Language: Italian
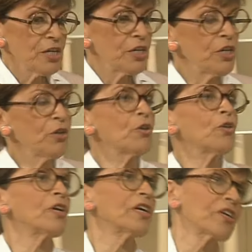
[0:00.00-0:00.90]
io
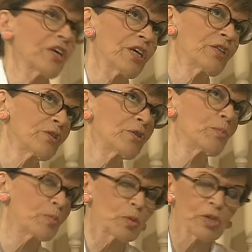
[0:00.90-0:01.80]
non le chiedo di
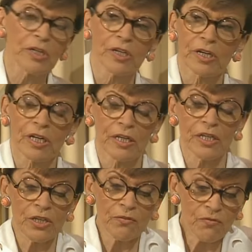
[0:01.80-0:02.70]
pulire.
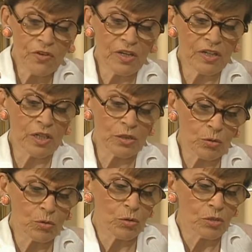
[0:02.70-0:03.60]
In via del
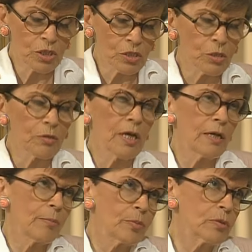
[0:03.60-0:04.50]
tutto
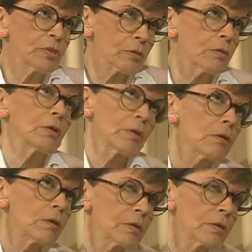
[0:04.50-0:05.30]
eccezionale pulisco io.